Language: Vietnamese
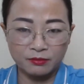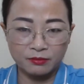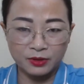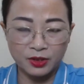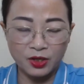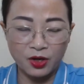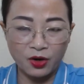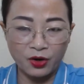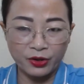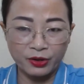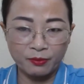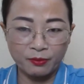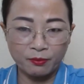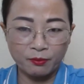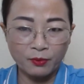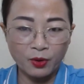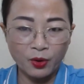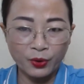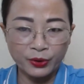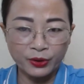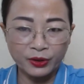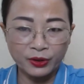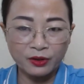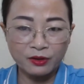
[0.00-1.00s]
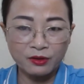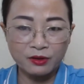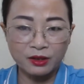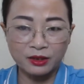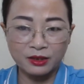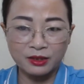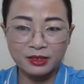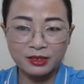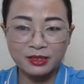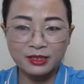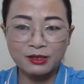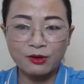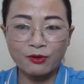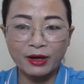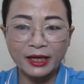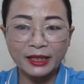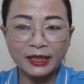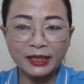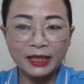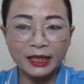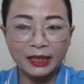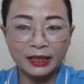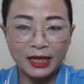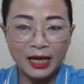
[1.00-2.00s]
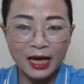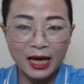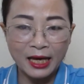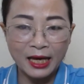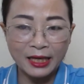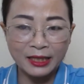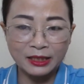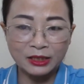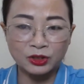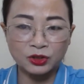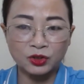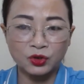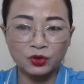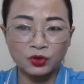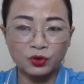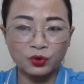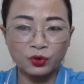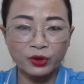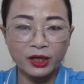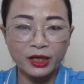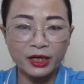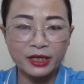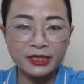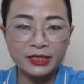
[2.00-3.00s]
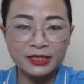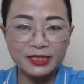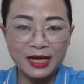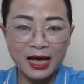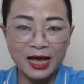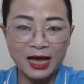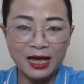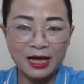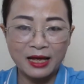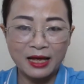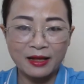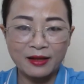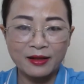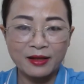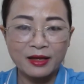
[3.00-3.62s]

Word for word: đòi bồi thường sau cái thiệt hại do tôi gây ra.